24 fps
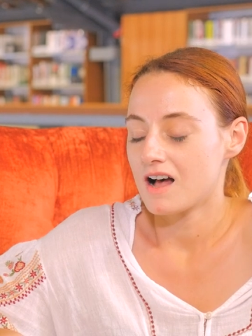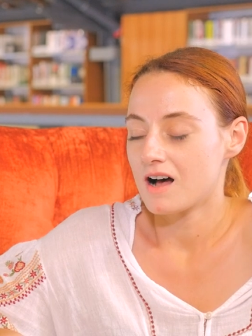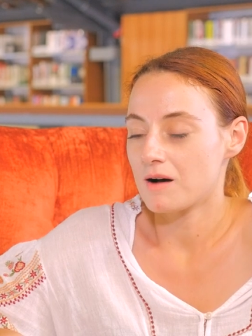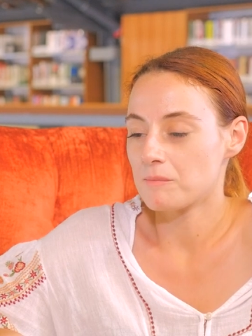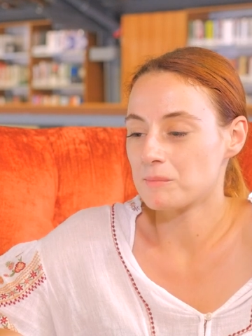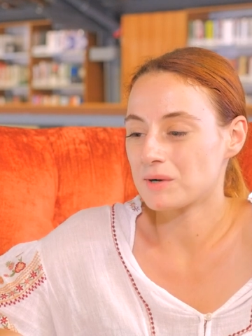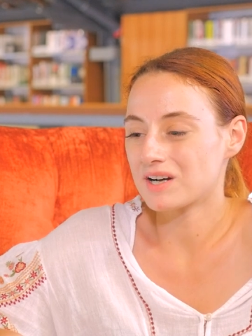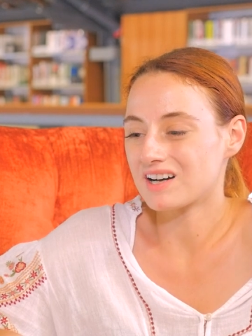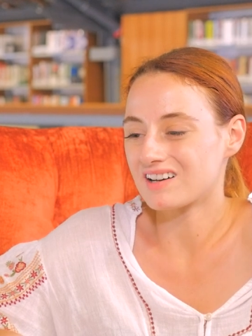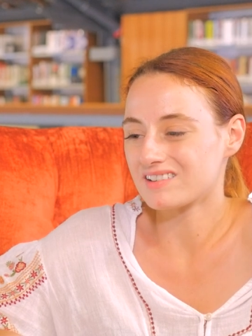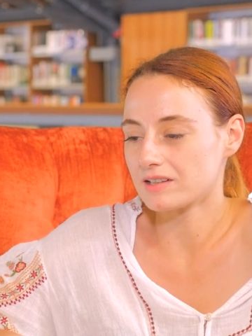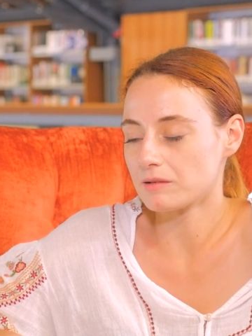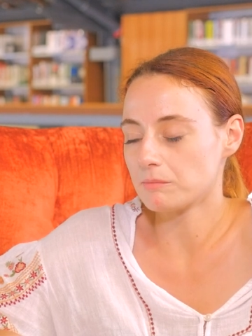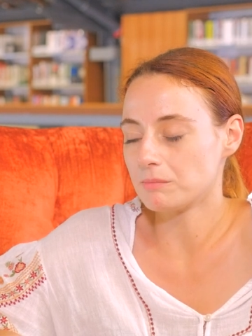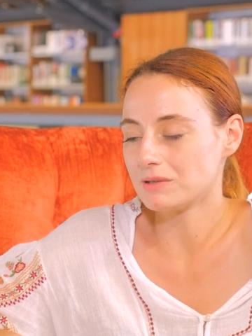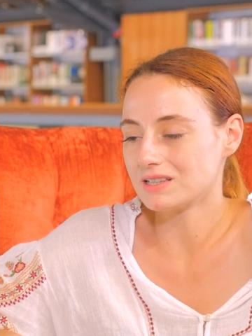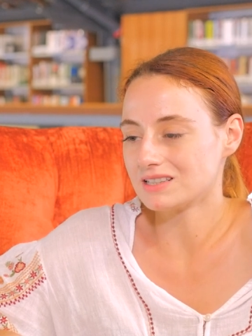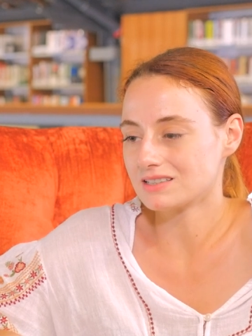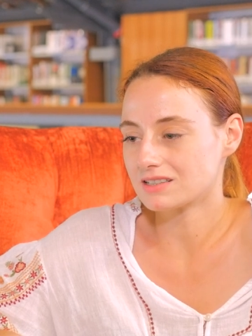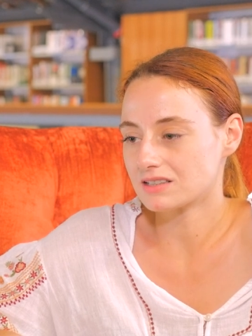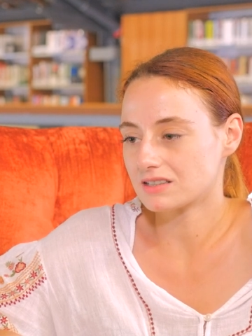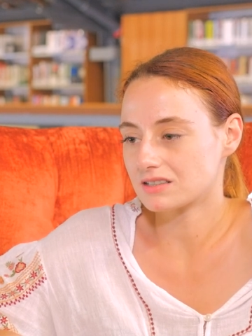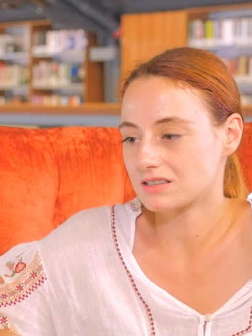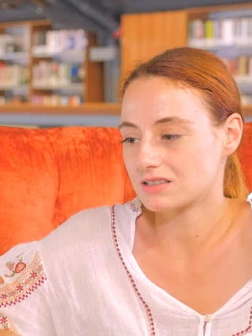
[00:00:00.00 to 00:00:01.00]
ama
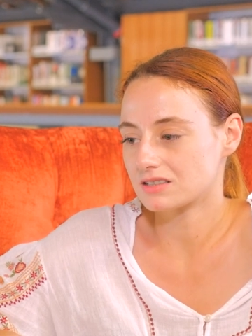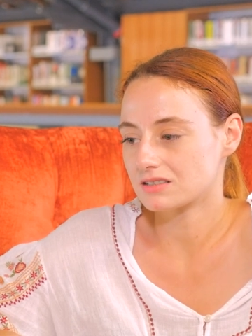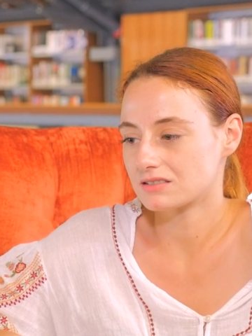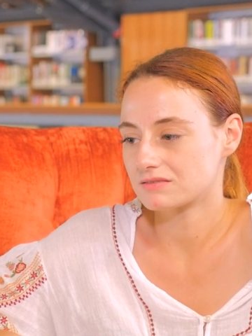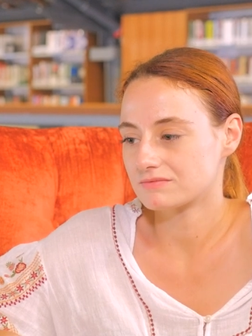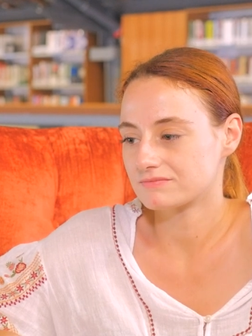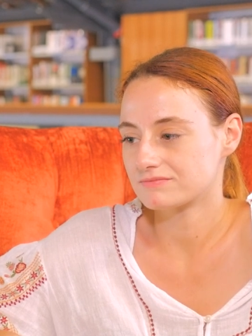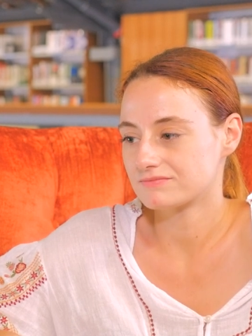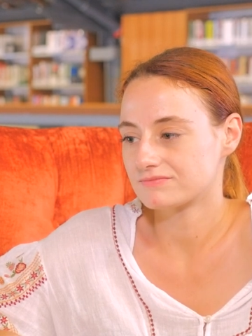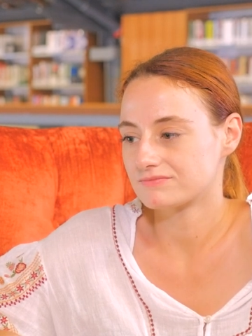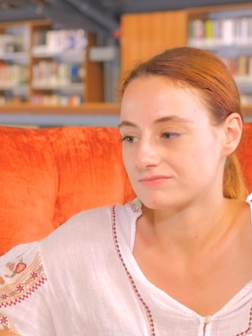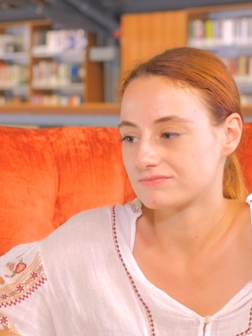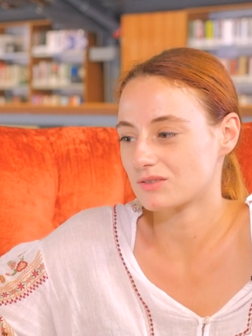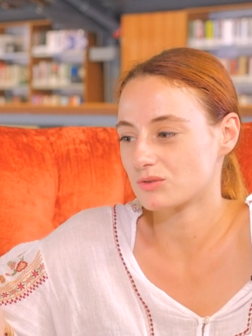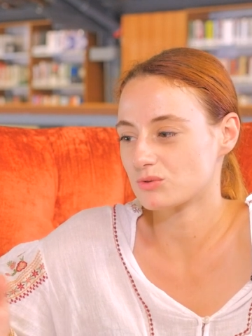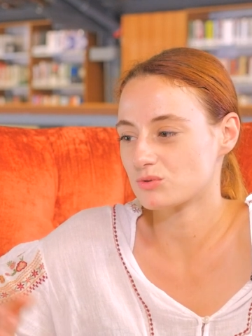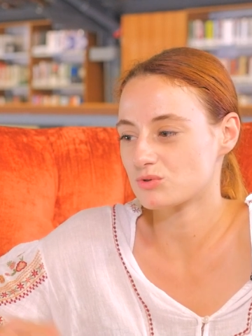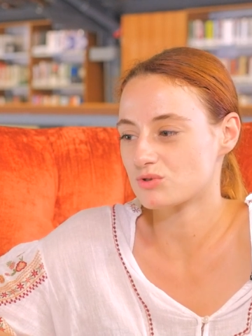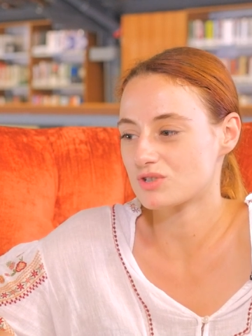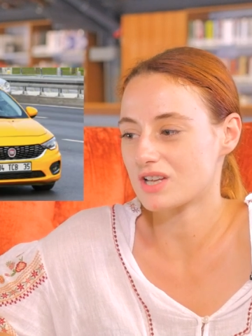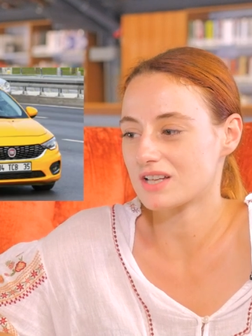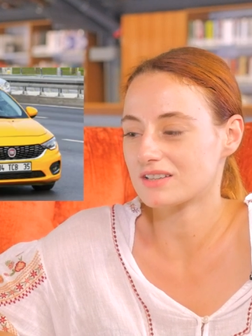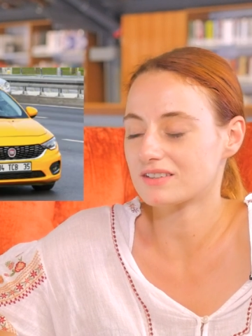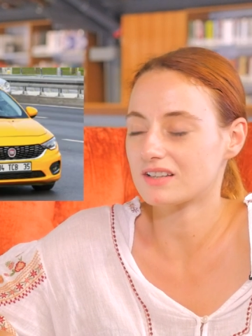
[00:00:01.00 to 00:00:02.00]
kalabalık. O
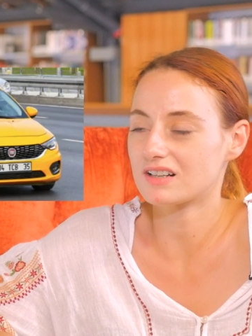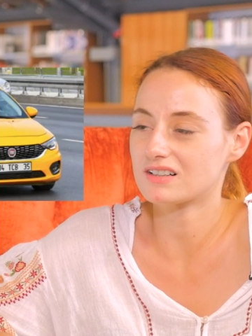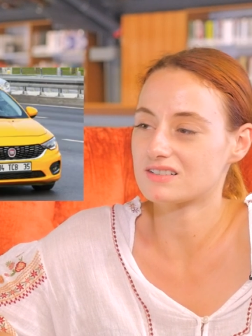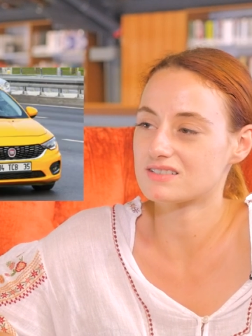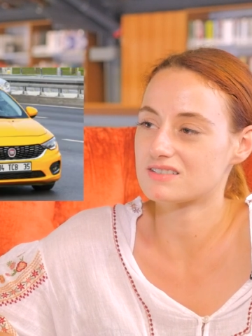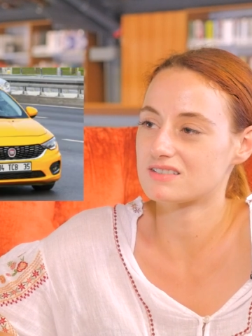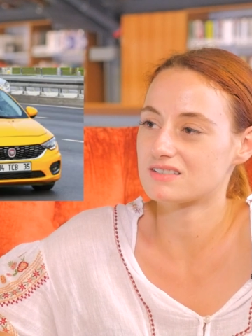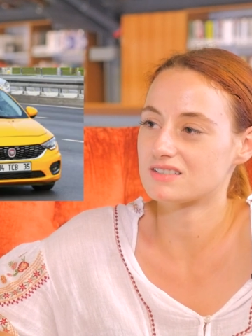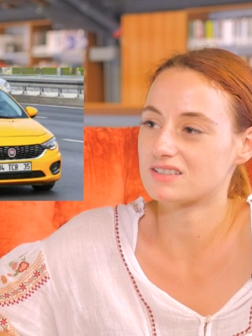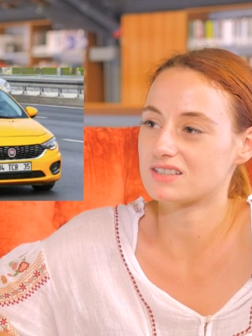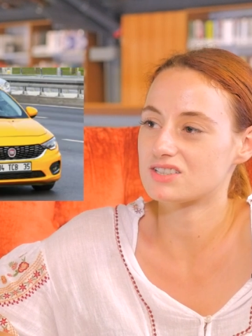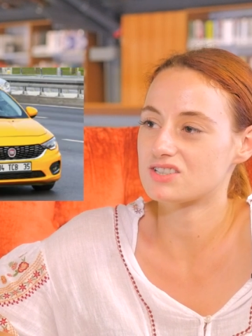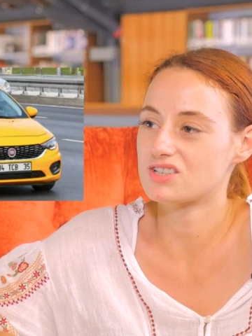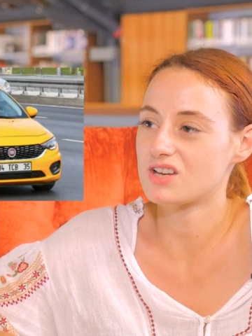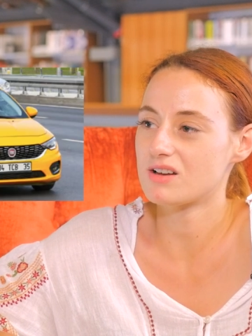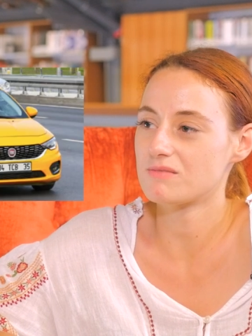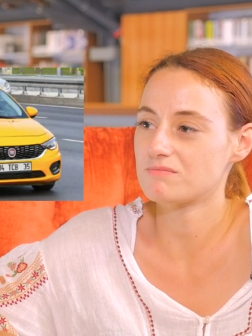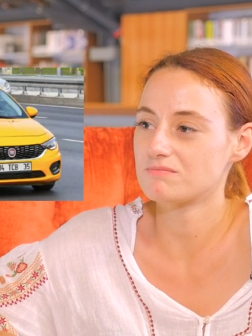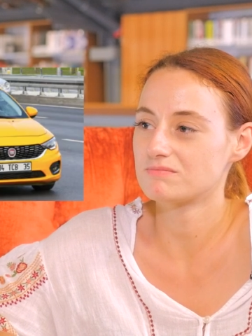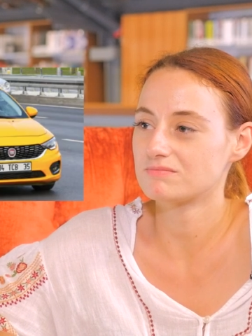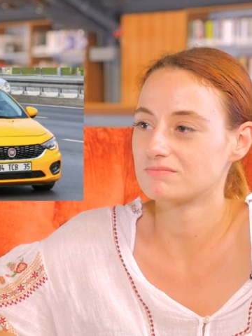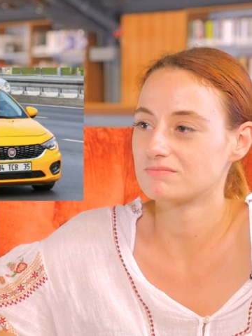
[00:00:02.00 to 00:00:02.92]
yüzden taksi diyeceğim.